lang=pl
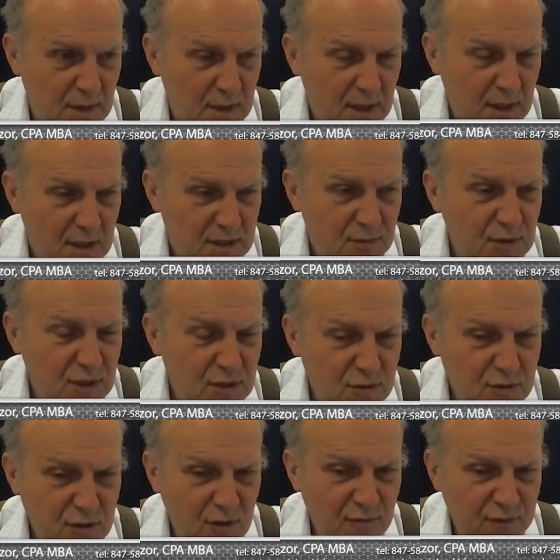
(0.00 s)
żeby się
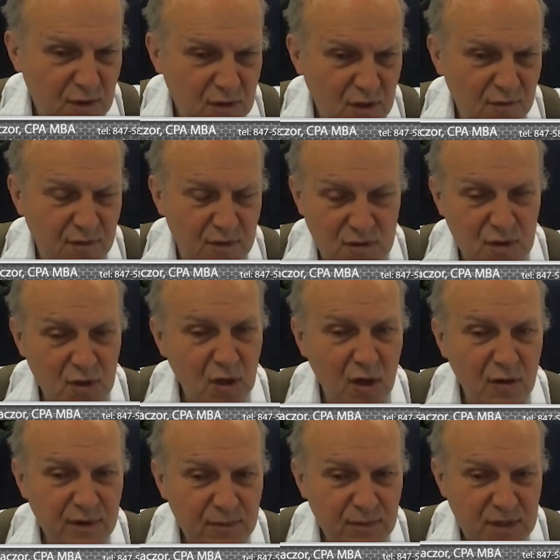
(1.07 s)
czuć komfortowo.
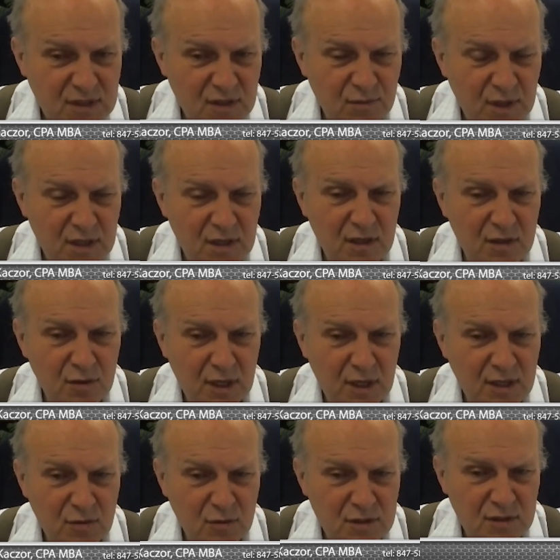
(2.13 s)
Cokolwiek będziemy mieli, i tutaj
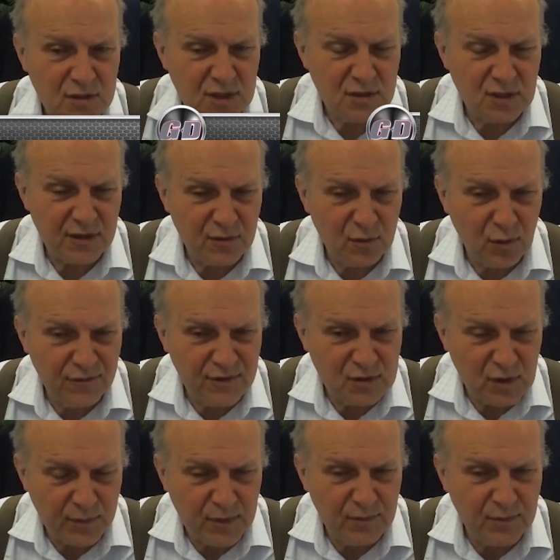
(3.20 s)
niektórzy się za głowy
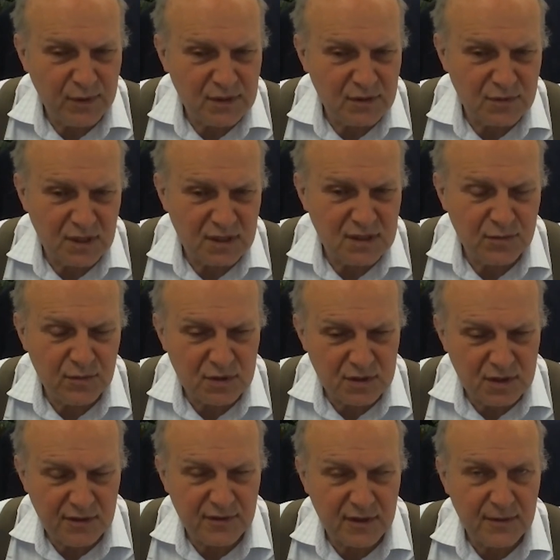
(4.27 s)
złapą i powiedzą, to jest
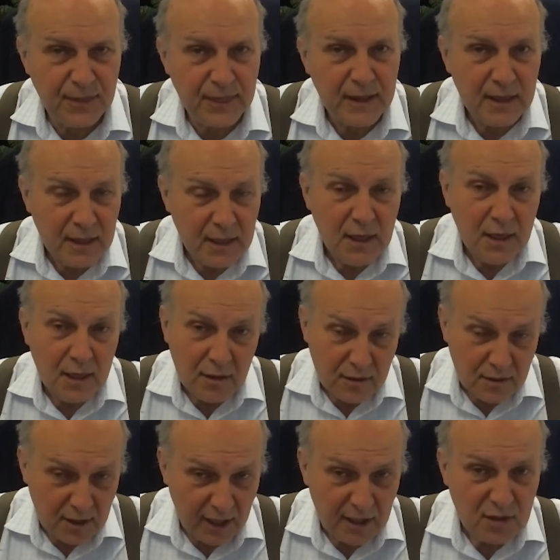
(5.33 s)
niemożliwe.
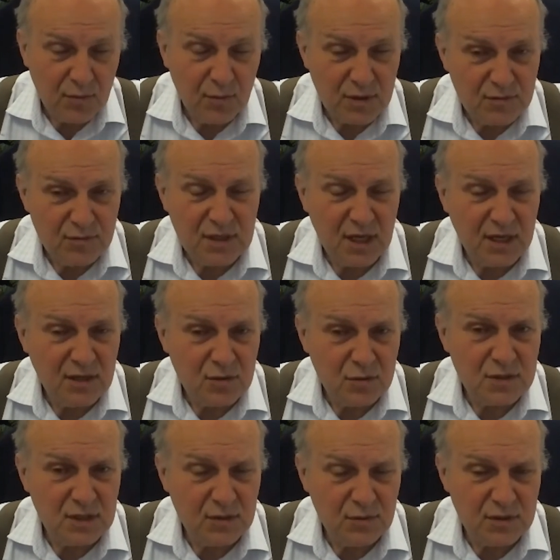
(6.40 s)
Tak, to może być dla
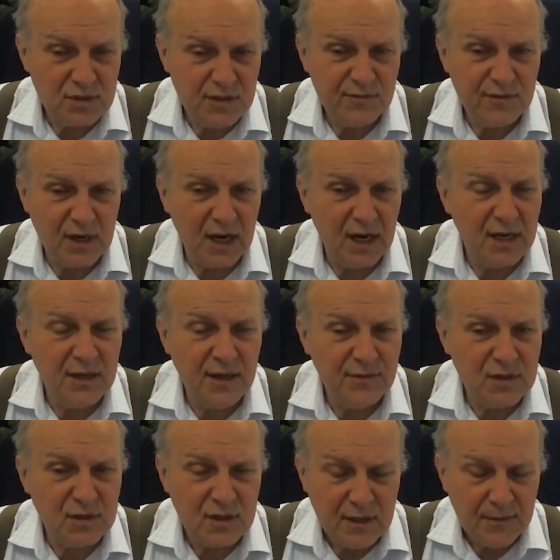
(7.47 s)
niektórych niemożliwe, ale
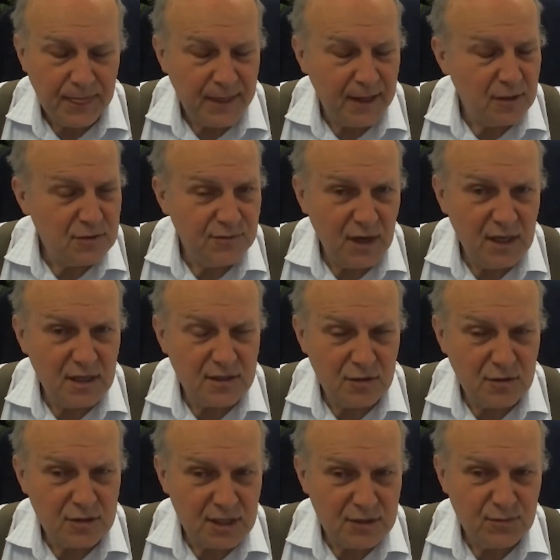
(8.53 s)
nawet ja już wiele,
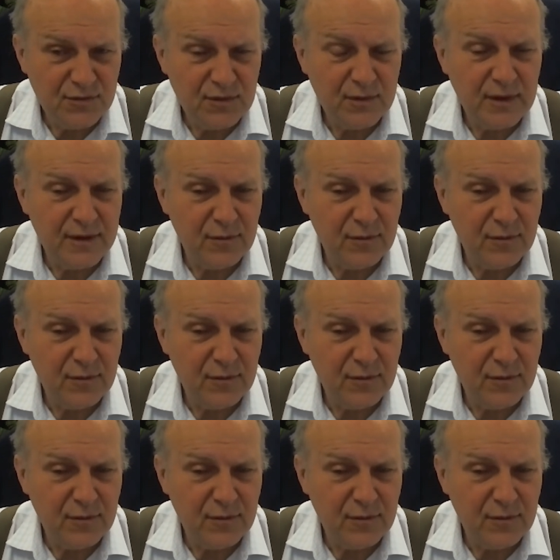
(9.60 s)
już raz mówiłem na, u